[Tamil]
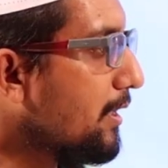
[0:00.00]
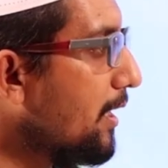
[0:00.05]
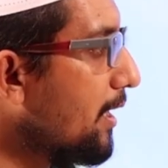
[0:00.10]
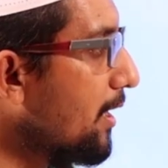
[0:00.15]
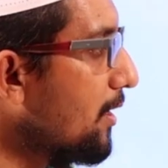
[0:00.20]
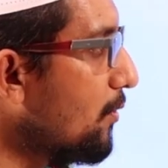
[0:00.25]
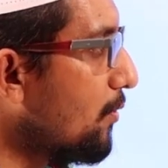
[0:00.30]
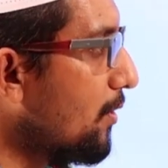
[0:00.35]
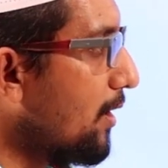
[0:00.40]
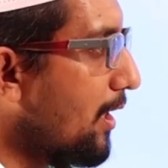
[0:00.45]

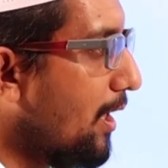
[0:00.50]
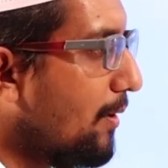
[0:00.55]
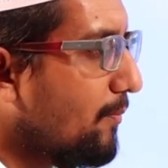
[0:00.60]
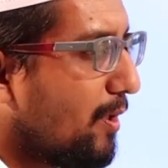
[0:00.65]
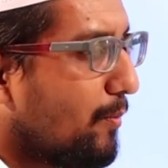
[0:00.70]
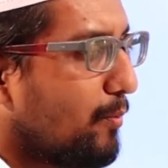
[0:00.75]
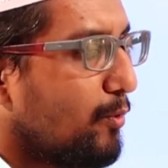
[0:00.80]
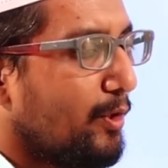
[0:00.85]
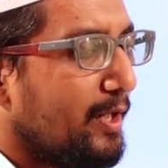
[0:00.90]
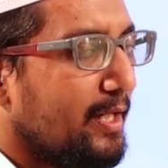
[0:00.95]
தெரிந்து
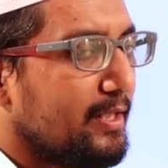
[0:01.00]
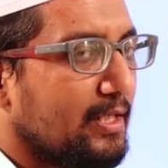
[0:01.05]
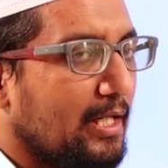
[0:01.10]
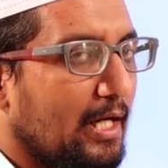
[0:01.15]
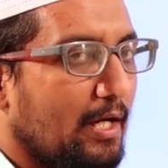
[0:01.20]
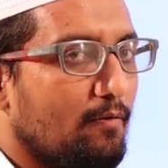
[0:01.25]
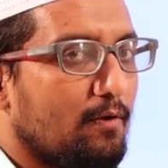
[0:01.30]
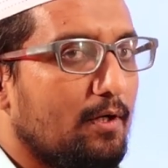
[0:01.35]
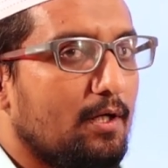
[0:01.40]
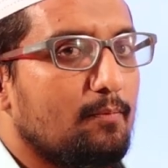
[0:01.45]
கொள்ளலாம் நம்மளுடைய
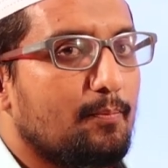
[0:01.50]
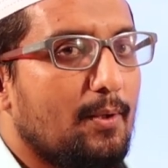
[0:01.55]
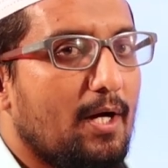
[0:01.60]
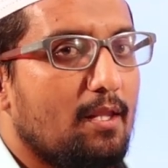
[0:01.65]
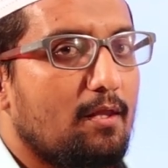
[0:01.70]
தகவல்கள்